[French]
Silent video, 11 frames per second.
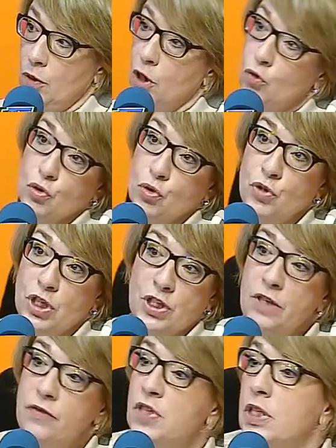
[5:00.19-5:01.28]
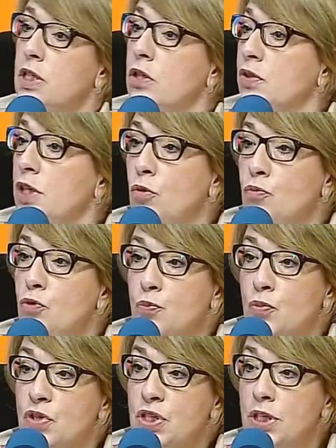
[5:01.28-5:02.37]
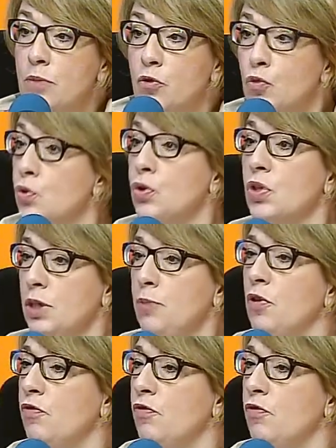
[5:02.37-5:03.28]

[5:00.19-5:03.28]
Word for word: euh, nos objectifs, c'est qu'il y en ait le plus possible, tous ceux qui